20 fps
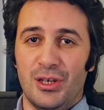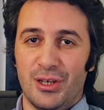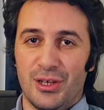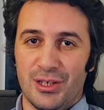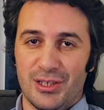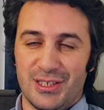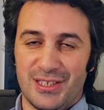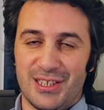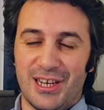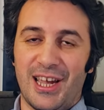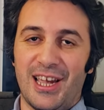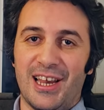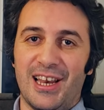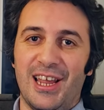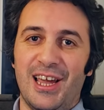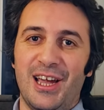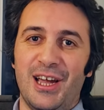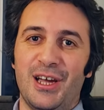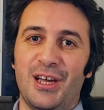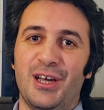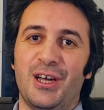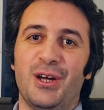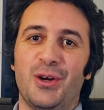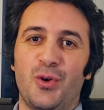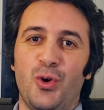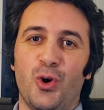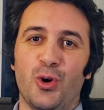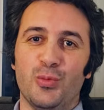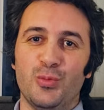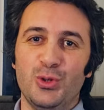e, sırayla
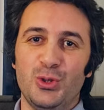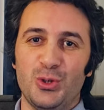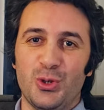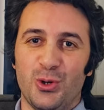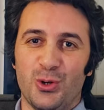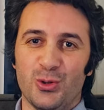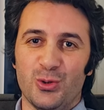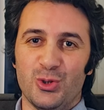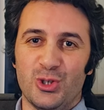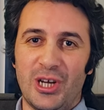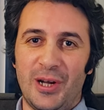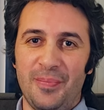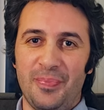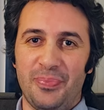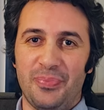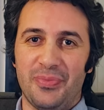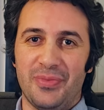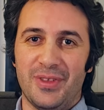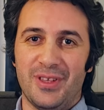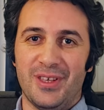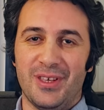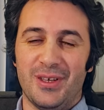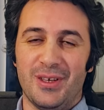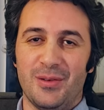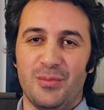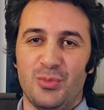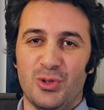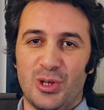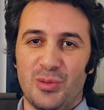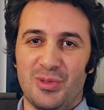e, koymuş olacağım.
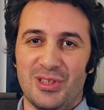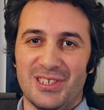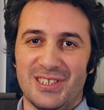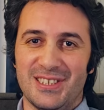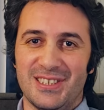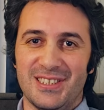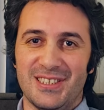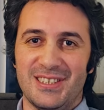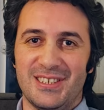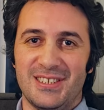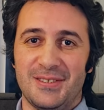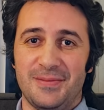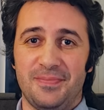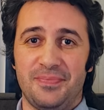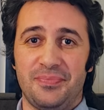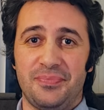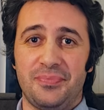E, bulabilirsiniz.